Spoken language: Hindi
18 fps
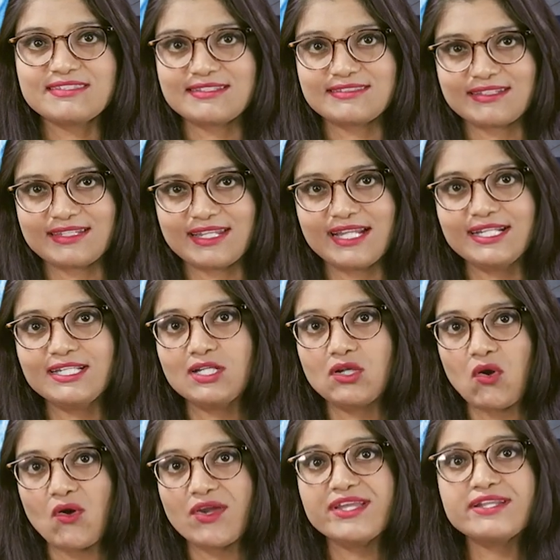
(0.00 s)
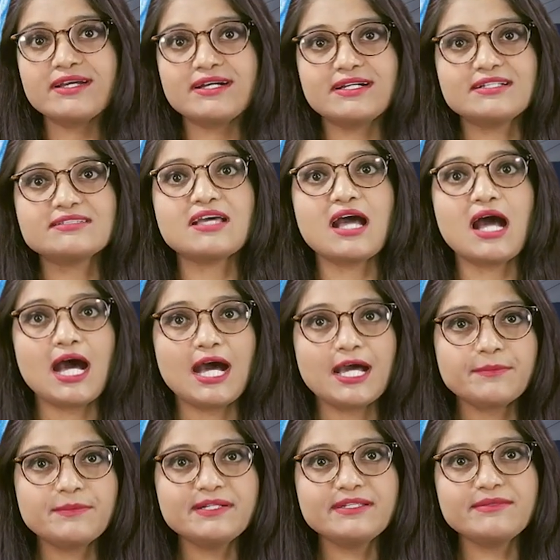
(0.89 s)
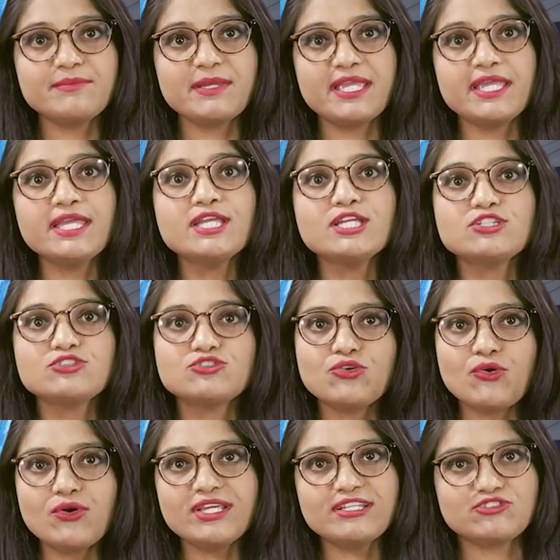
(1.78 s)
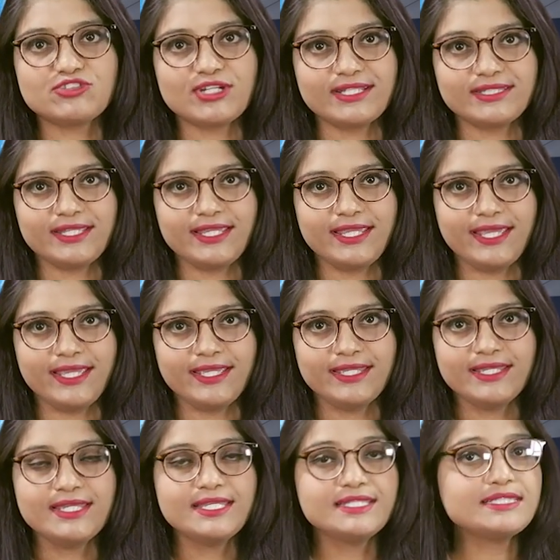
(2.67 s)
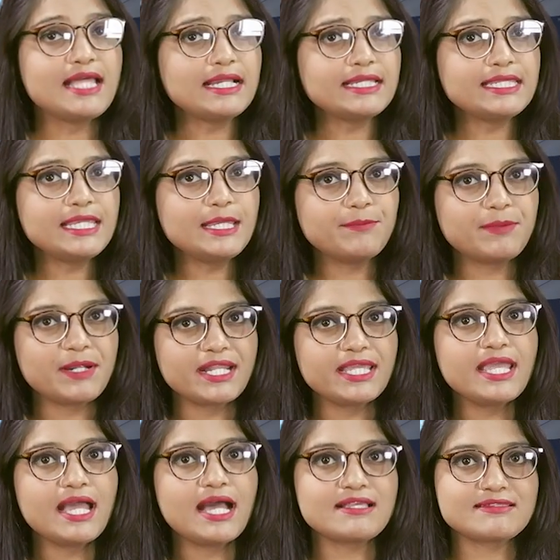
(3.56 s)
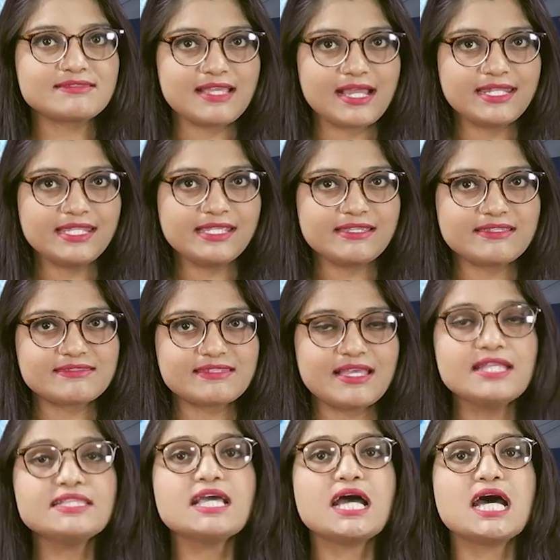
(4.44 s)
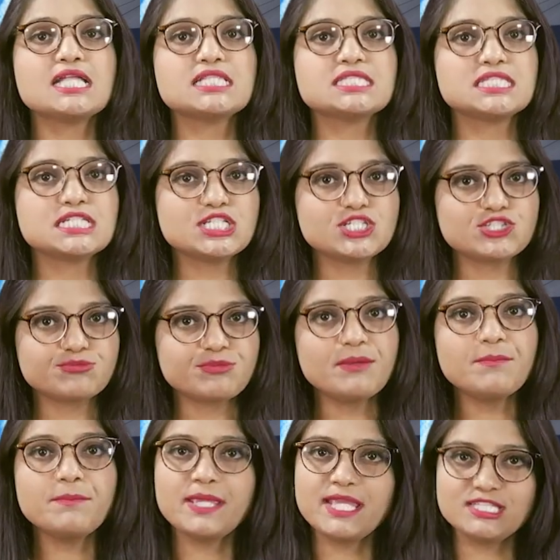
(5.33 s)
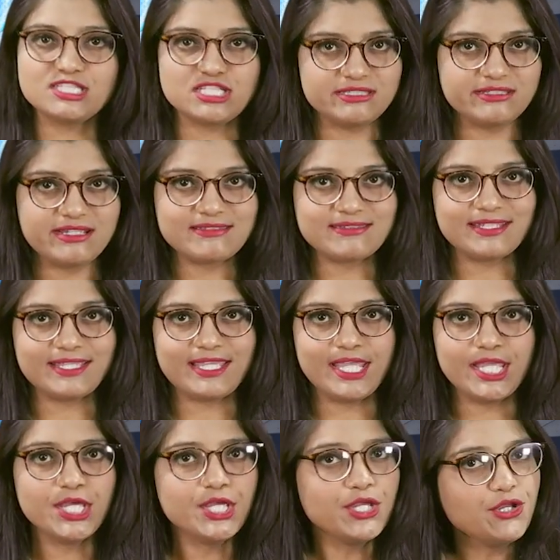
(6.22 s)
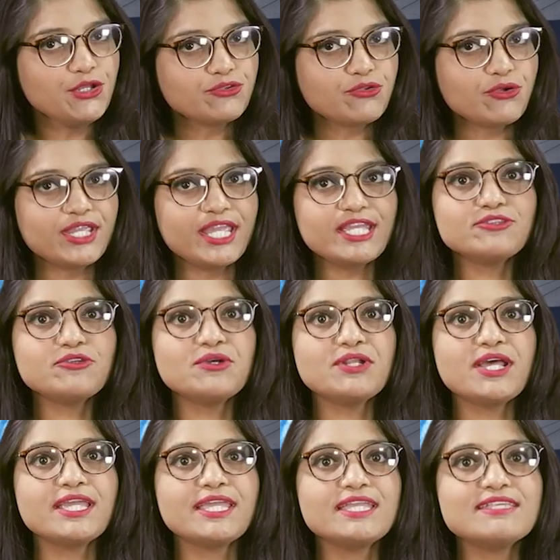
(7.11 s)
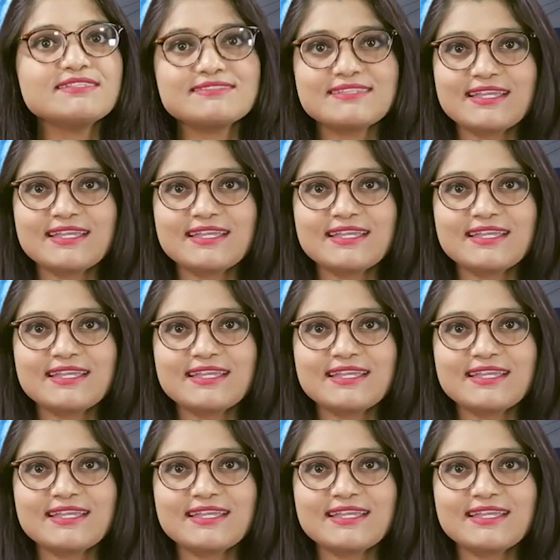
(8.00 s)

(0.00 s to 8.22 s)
सैटेलाइट लॉयर अर्थ ऑर्बिट में छोड़े जाते हैं ताकि ये बड़ी आसानी के साथ अंतरिक्ष में भेजे जा सके तो ये तो रही